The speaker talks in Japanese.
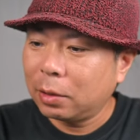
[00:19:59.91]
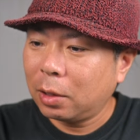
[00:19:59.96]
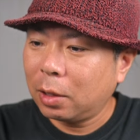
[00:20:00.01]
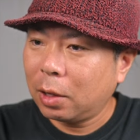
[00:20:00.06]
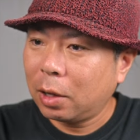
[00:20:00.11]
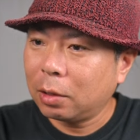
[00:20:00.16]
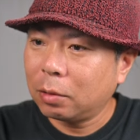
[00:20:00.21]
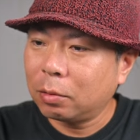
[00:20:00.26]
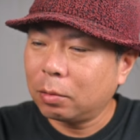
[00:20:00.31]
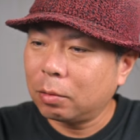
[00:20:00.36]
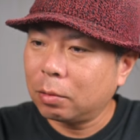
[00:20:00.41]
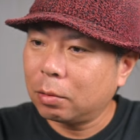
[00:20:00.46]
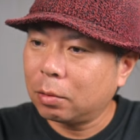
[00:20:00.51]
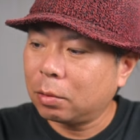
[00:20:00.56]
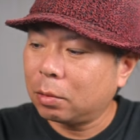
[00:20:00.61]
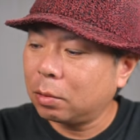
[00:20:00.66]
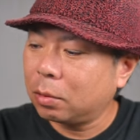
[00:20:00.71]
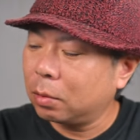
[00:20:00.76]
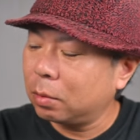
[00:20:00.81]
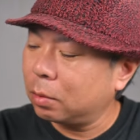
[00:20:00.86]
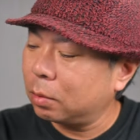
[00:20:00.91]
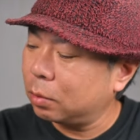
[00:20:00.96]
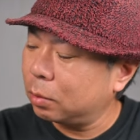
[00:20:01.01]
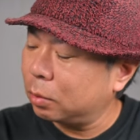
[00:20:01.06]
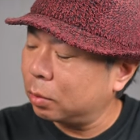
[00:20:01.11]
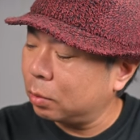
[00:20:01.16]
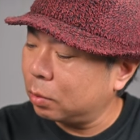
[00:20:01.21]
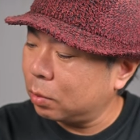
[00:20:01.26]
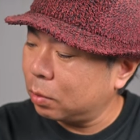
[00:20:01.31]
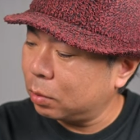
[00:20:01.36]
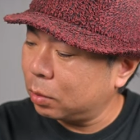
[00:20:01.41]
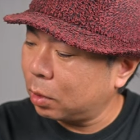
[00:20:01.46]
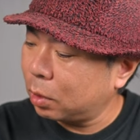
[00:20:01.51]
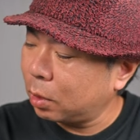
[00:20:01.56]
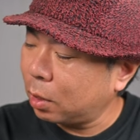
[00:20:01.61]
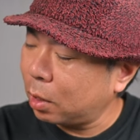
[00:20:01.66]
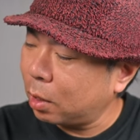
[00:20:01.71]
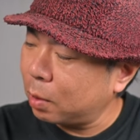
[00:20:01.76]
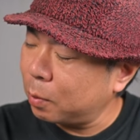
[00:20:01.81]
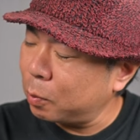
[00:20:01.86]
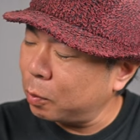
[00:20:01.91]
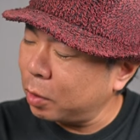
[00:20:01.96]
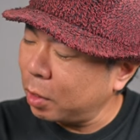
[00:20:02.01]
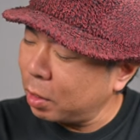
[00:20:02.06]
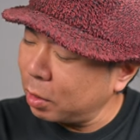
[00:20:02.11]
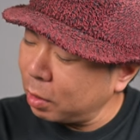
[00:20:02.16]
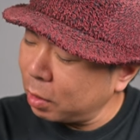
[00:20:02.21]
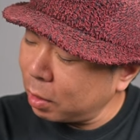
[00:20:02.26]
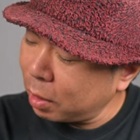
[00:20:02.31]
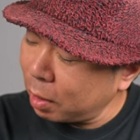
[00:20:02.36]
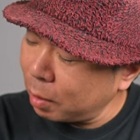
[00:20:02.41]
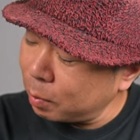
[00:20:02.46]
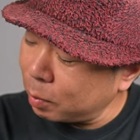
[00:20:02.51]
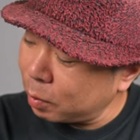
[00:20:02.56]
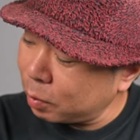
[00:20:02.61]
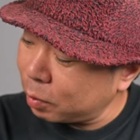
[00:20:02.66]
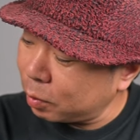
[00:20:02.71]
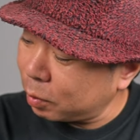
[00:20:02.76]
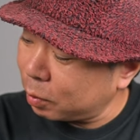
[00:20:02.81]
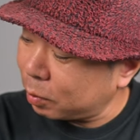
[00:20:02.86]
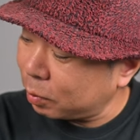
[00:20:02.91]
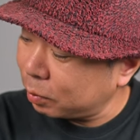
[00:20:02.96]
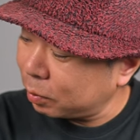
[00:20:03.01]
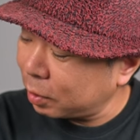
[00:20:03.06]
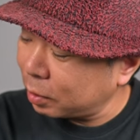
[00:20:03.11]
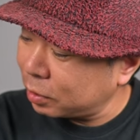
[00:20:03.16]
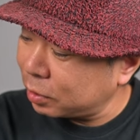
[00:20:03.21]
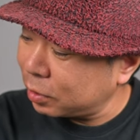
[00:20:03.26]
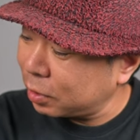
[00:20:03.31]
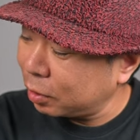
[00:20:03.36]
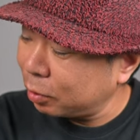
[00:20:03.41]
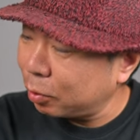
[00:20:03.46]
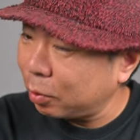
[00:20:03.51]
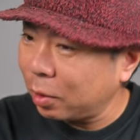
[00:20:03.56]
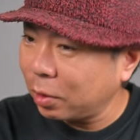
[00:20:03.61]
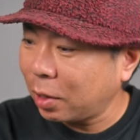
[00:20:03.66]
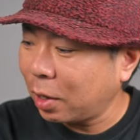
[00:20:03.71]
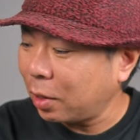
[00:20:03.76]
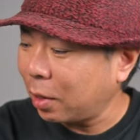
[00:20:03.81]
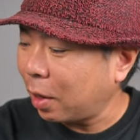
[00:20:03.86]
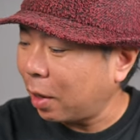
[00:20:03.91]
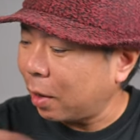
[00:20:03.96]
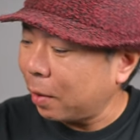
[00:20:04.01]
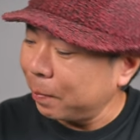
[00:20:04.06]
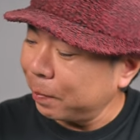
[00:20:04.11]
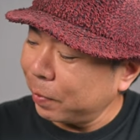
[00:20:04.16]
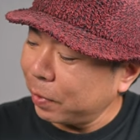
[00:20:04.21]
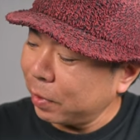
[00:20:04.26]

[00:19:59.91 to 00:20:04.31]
で、あと、そうだな、もう何回もこんな時間取れないな。